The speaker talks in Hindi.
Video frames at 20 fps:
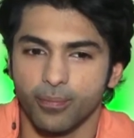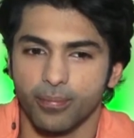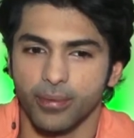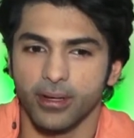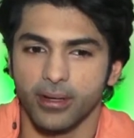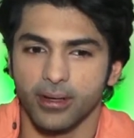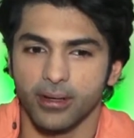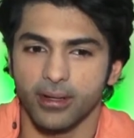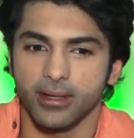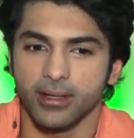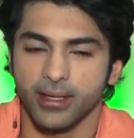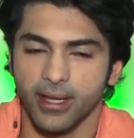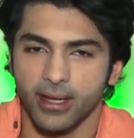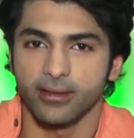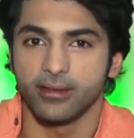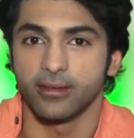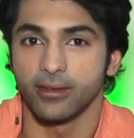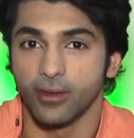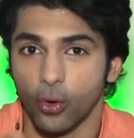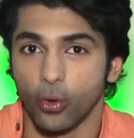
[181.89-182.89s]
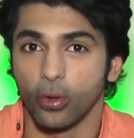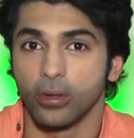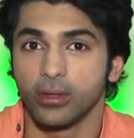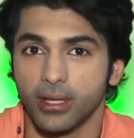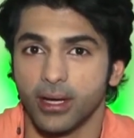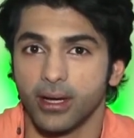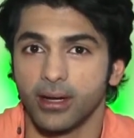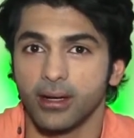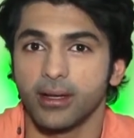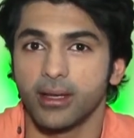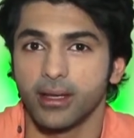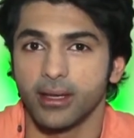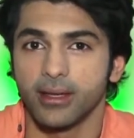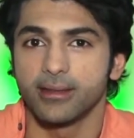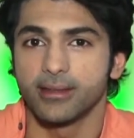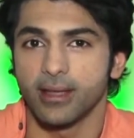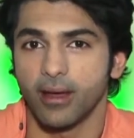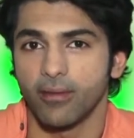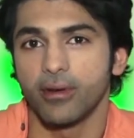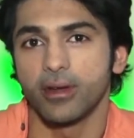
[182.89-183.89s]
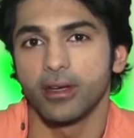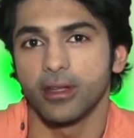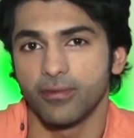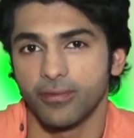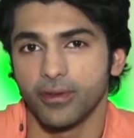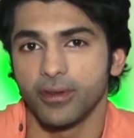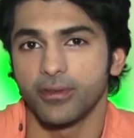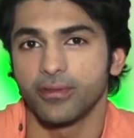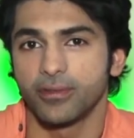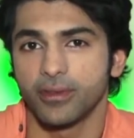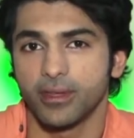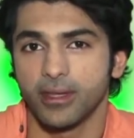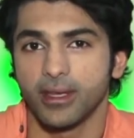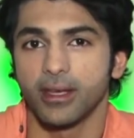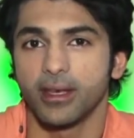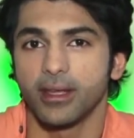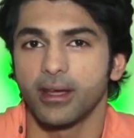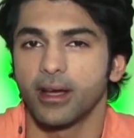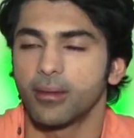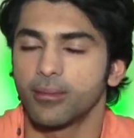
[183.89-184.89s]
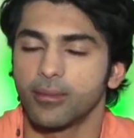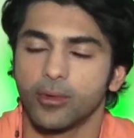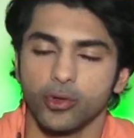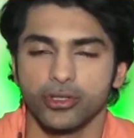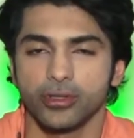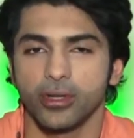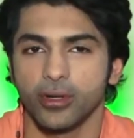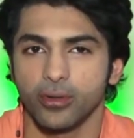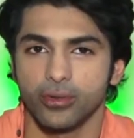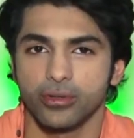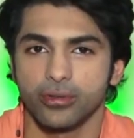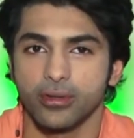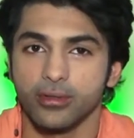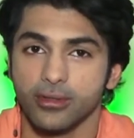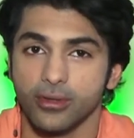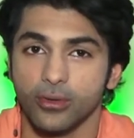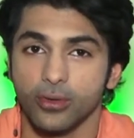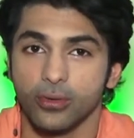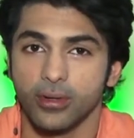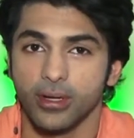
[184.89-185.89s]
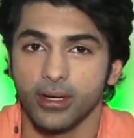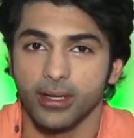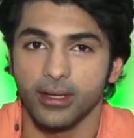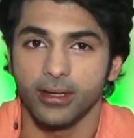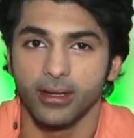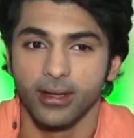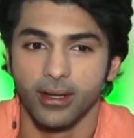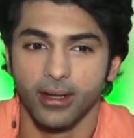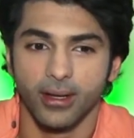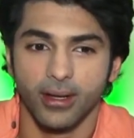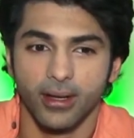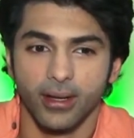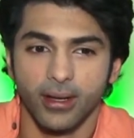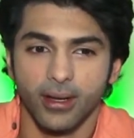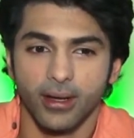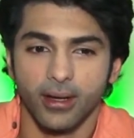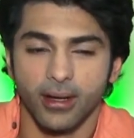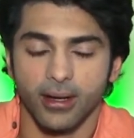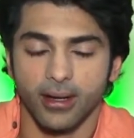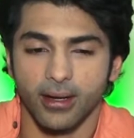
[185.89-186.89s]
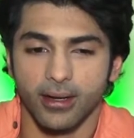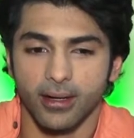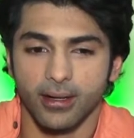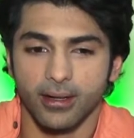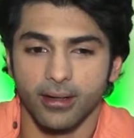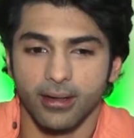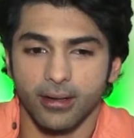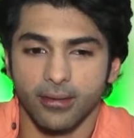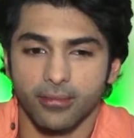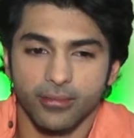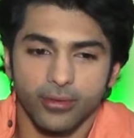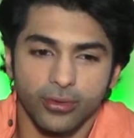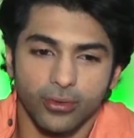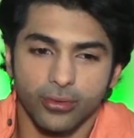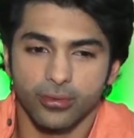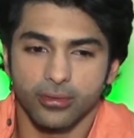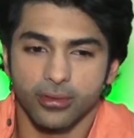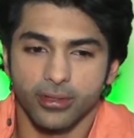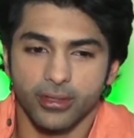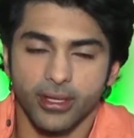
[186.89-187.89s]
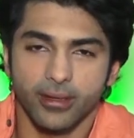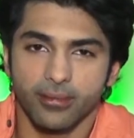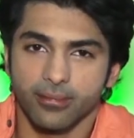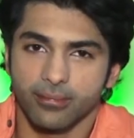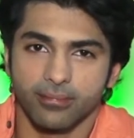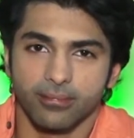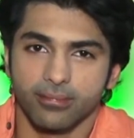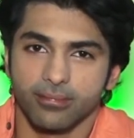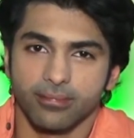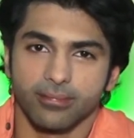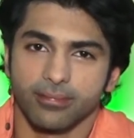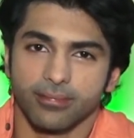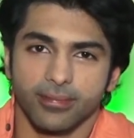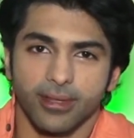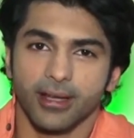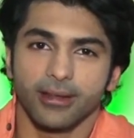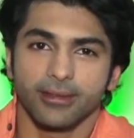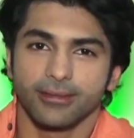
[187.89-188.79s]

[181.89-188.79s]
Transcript: पर यस गोल था कि सेवेंटी फिफ्थ के लिए हम कुछ ना कुछ तो ज़रूर करेंगे आ, तो ये था